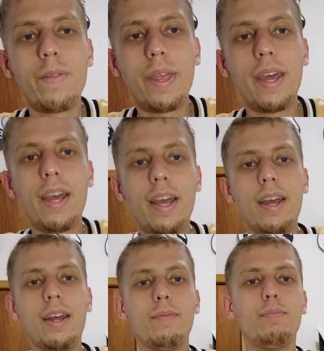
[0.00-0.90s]

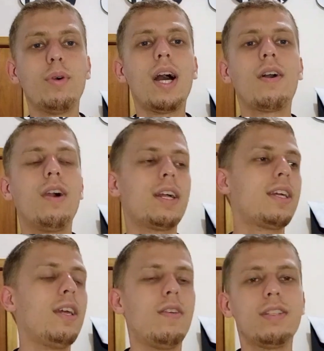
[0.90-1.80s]
é, por agora, que
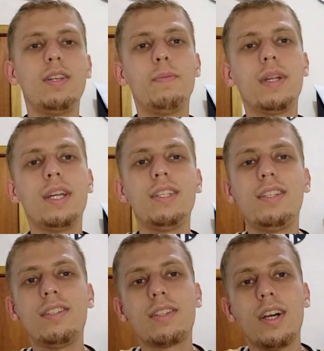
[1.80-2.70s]
nem uma semana de
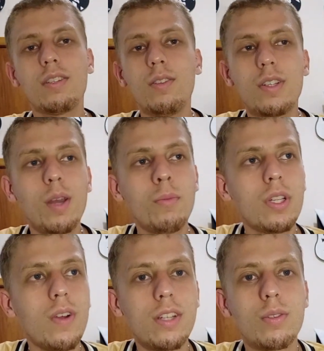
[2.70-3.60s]
descanso, não tem
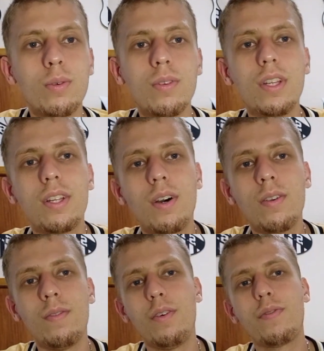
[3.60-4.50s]
muito assunto, então
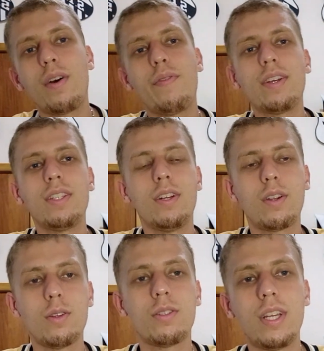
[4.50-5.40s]
não vou ficar fazendo
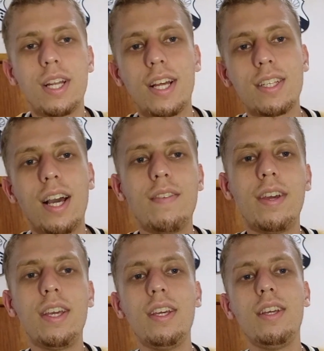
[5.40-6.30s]
trocentas lives
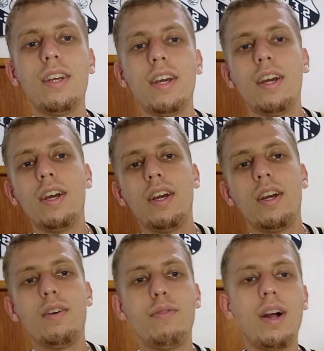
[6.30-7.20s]
aí
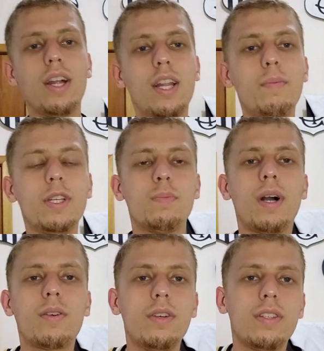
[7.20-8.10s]
falando a
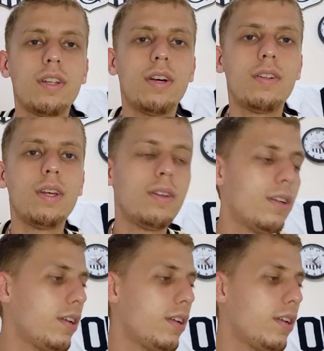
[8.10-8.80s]
mesma coisa não, né?